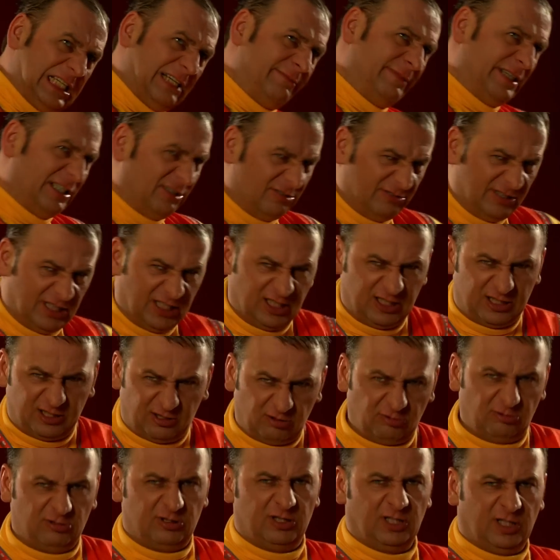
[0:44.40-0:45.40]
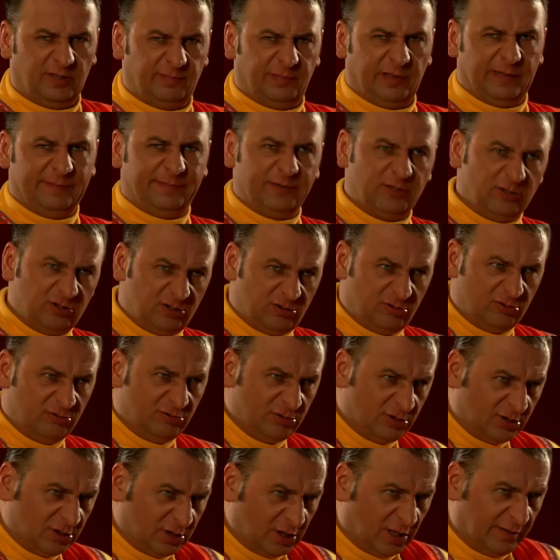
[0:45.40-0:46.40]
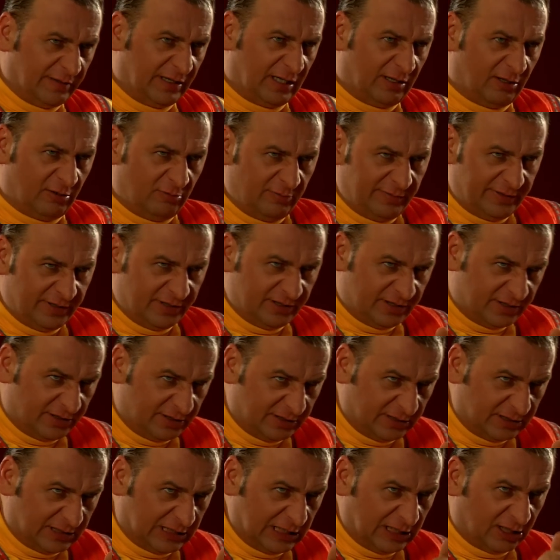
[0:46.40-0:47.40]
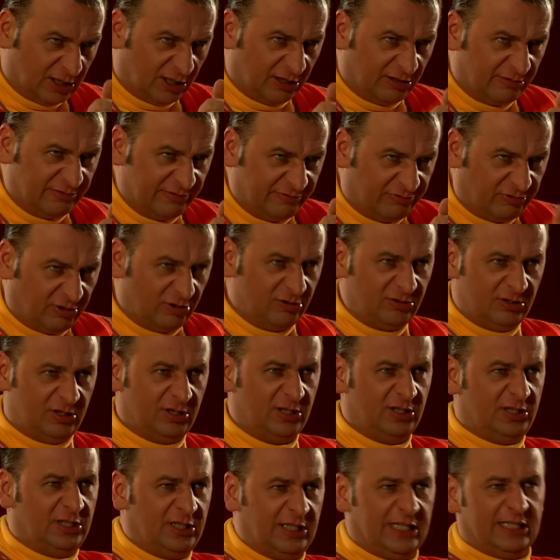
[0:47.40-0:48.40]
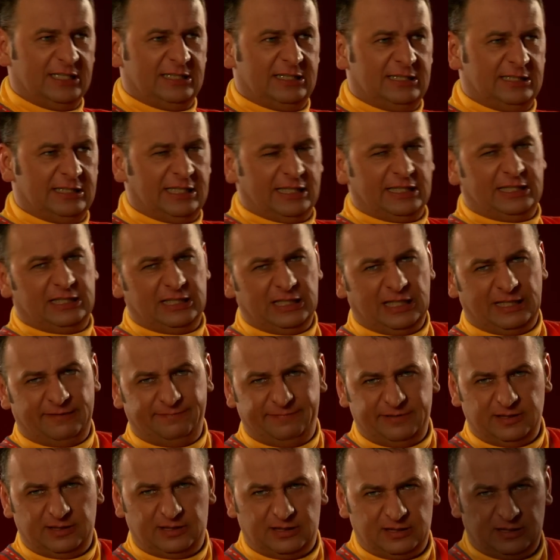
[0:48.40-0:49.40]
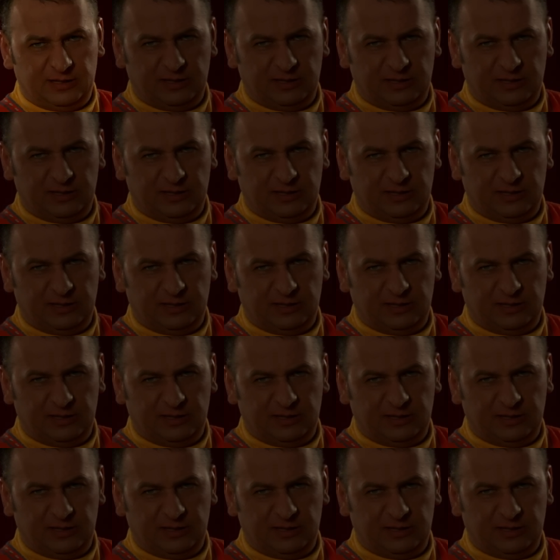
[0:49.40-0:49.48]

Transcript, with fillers: kamerą nie jest trudne, po prostu trzeba umieć tylko włączyć rec, taki napis.